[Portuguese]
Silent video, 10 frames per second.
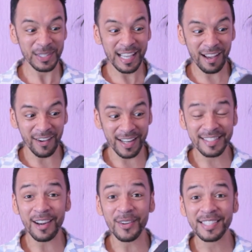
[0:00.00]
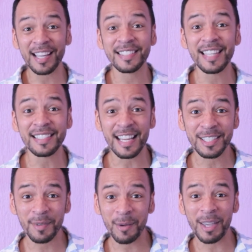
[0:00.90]
Liga agora, 0800 776
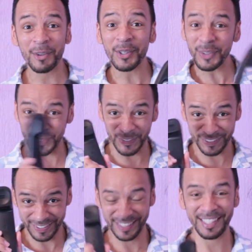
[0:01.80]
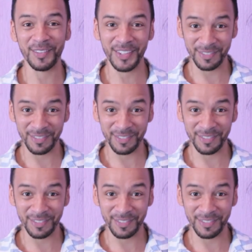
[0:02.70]
6888, tá bom?